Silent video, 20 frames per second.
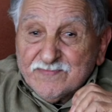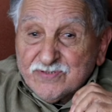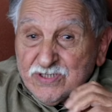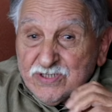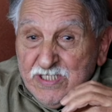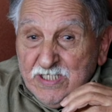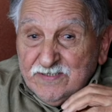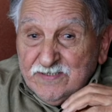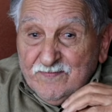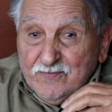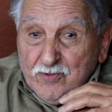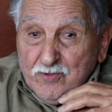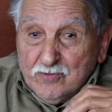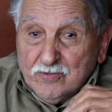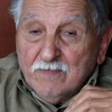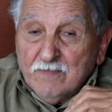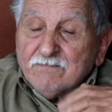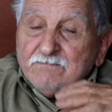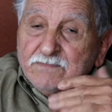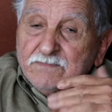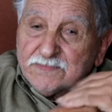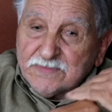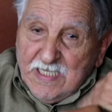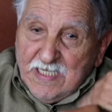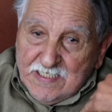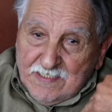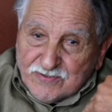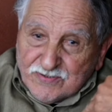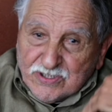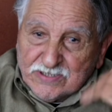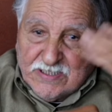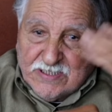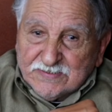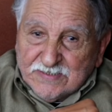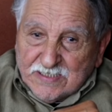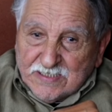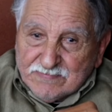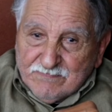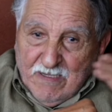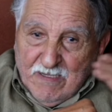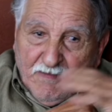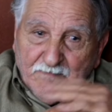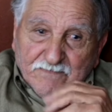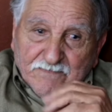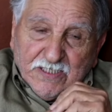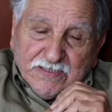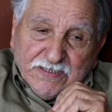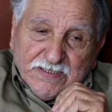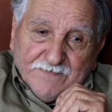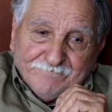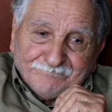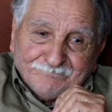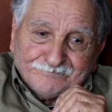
مشينا ندفنوه انا مشيت حضرت معاهم نيت